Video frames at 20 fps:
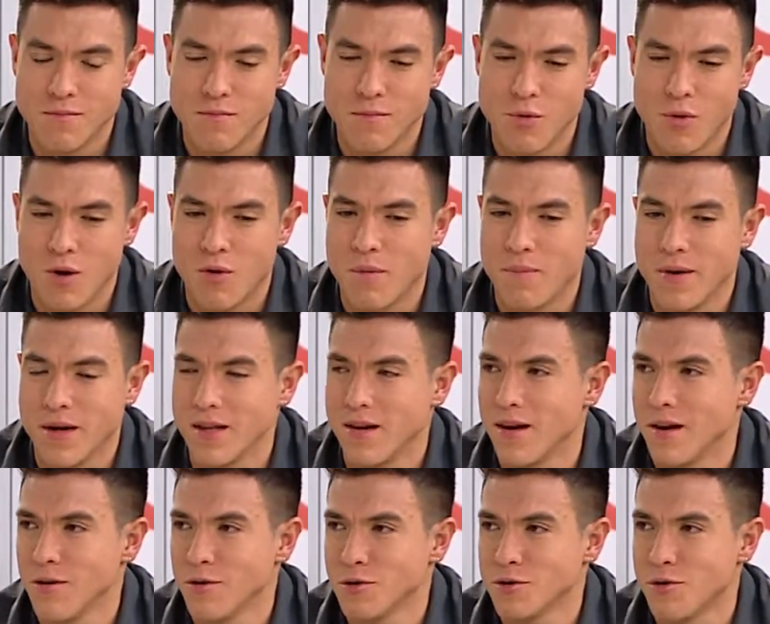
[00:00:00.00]
lo
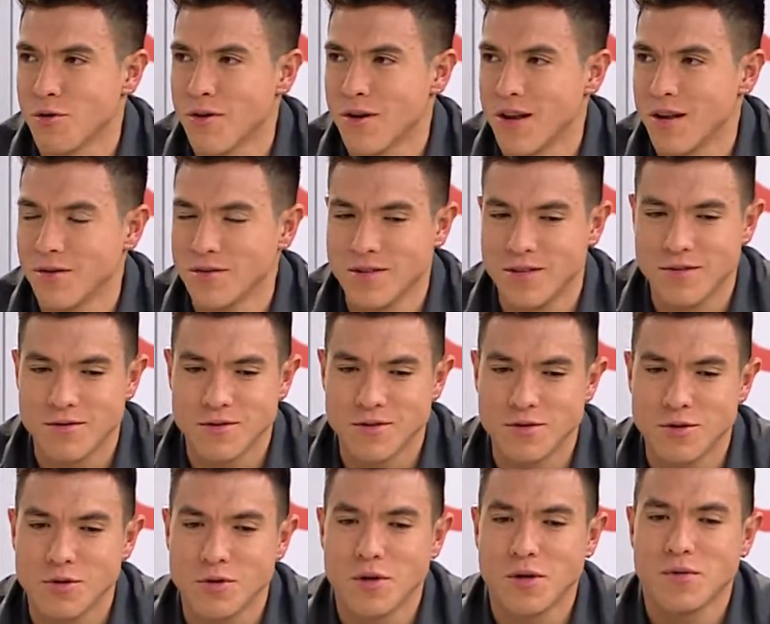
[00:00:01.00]
acompañaba a los torneos,
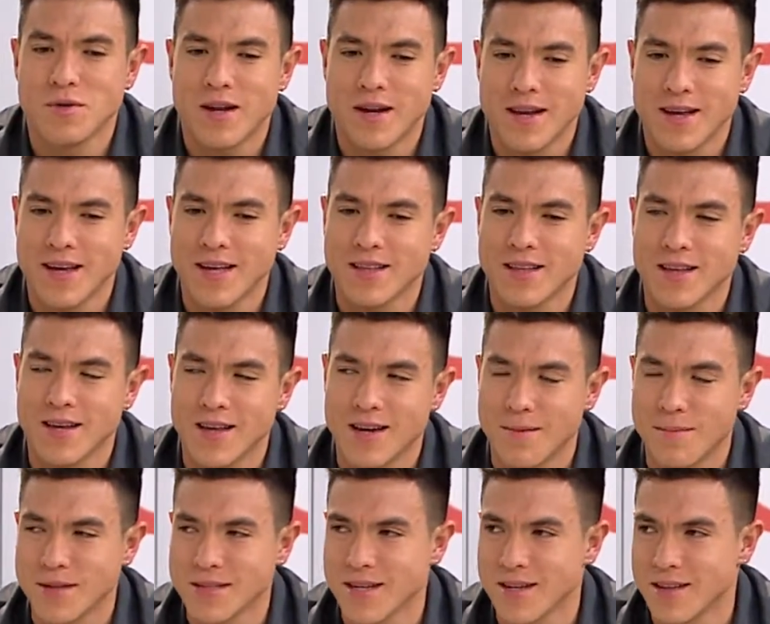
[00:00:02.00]
entonces yo cogía una raqueta que
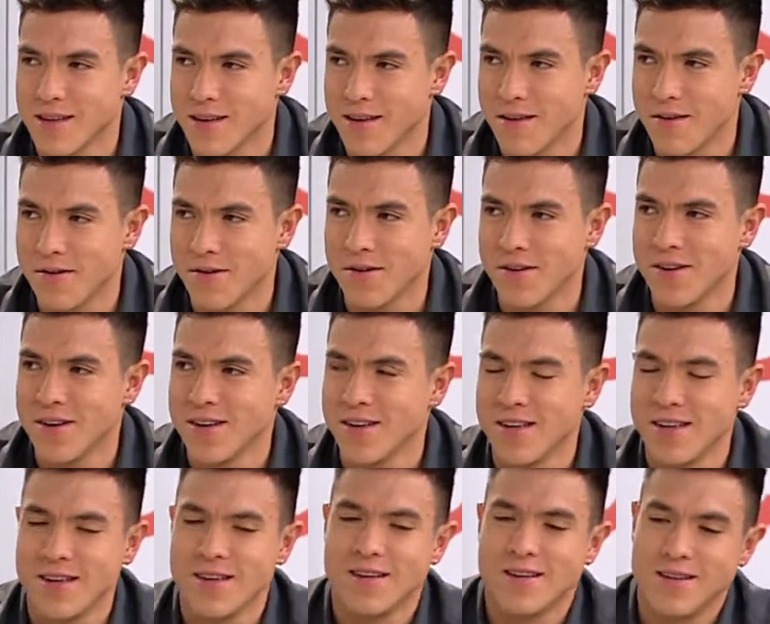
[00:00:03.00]
era más grande que yo
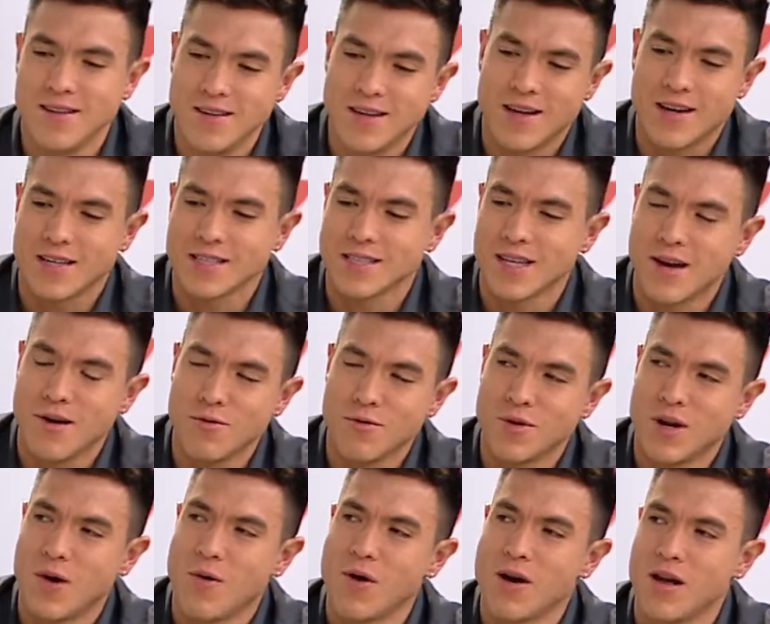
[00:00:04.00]
y arrastraba
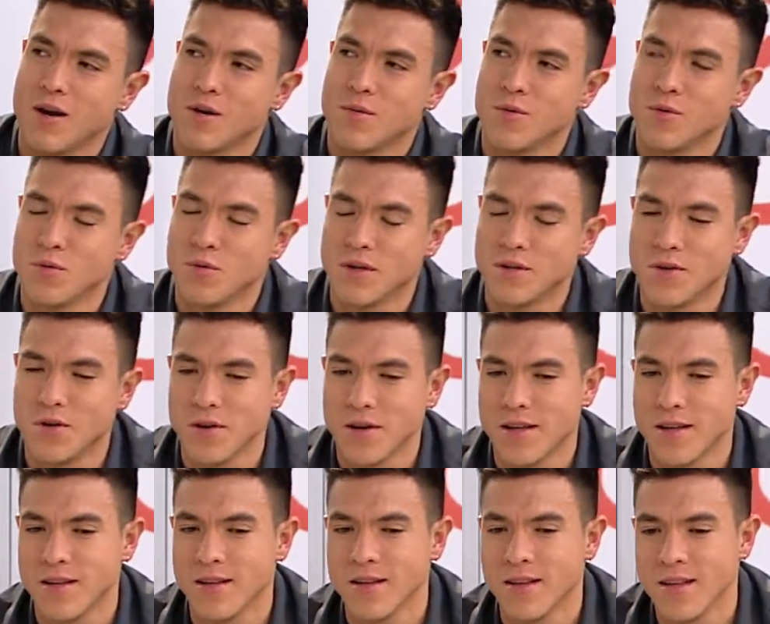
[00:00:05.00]
una bola como jugando
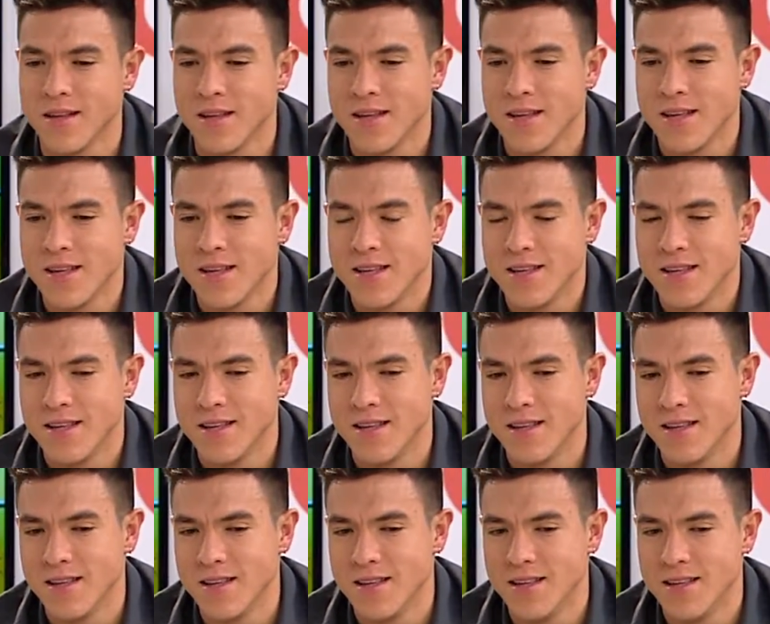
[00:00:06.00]
hockey.
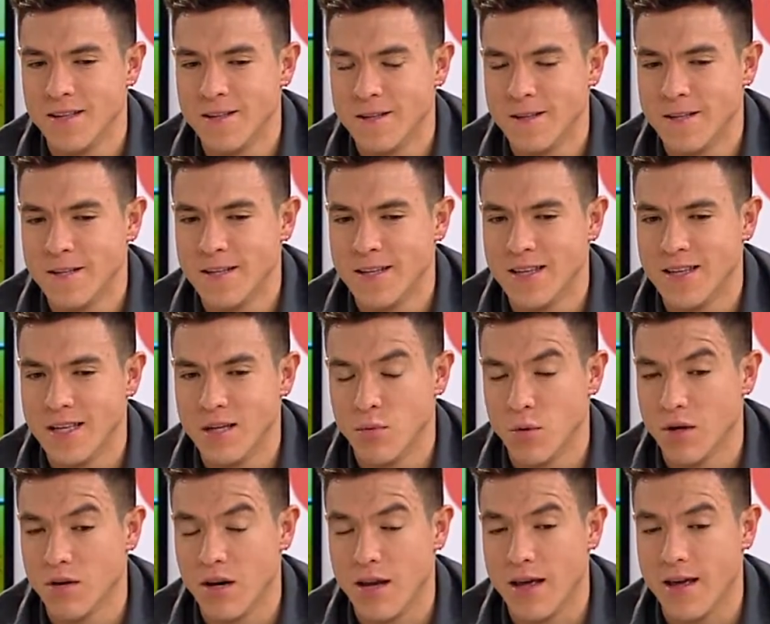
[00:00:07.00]
Y,
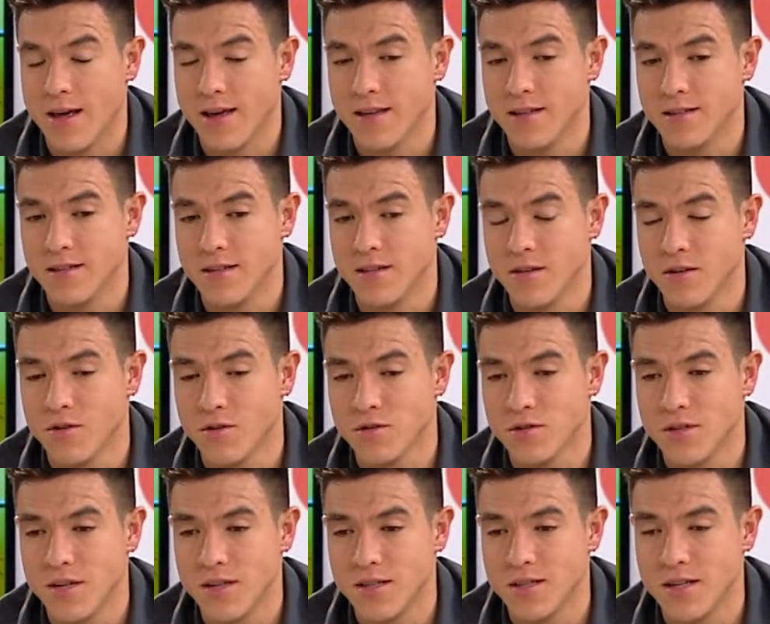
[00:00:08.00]
bueno, a la edad de 5,
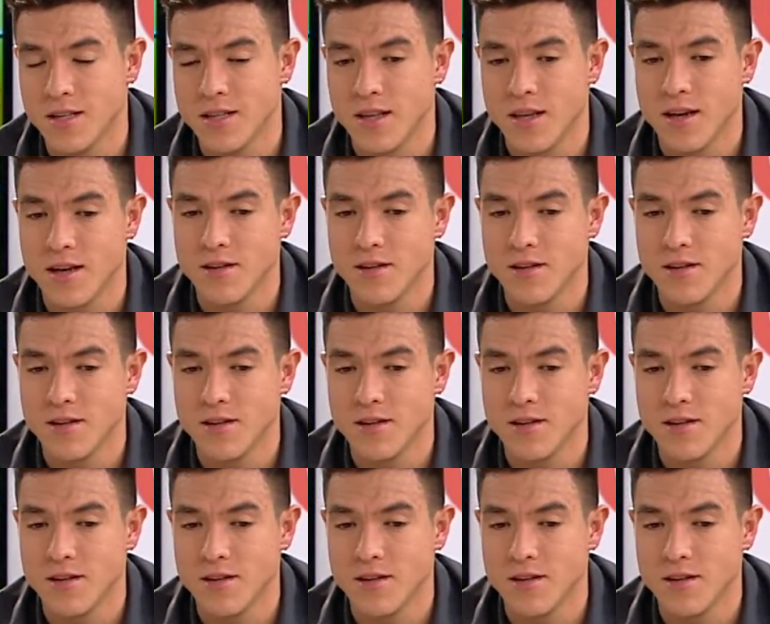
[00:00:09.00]
6, 7